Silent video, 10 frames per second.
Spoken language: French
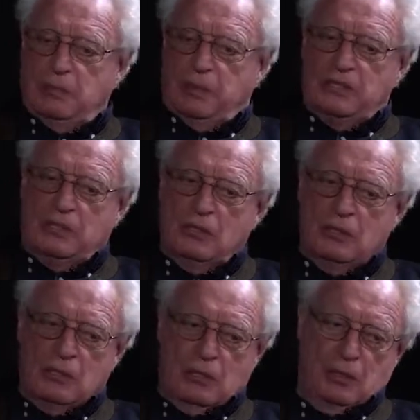s'est passé en
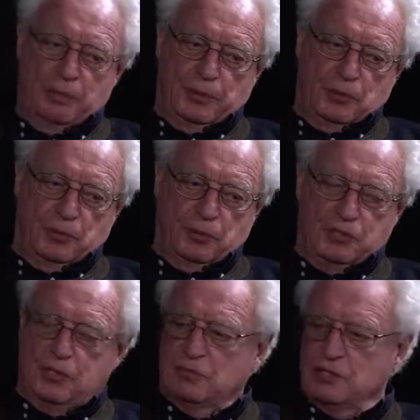Europe depuis
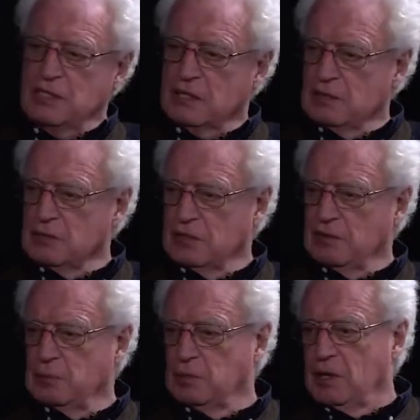1950 On
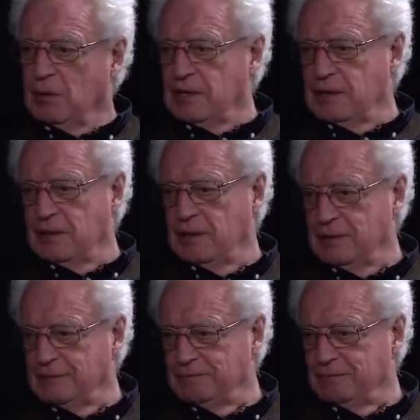n'avait plus d'armée.
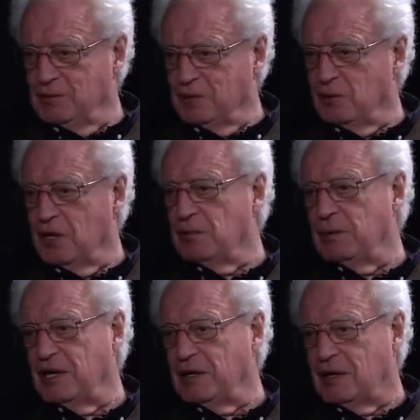On a eu l'armée
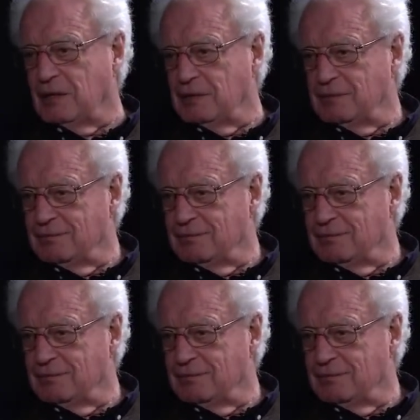américaine.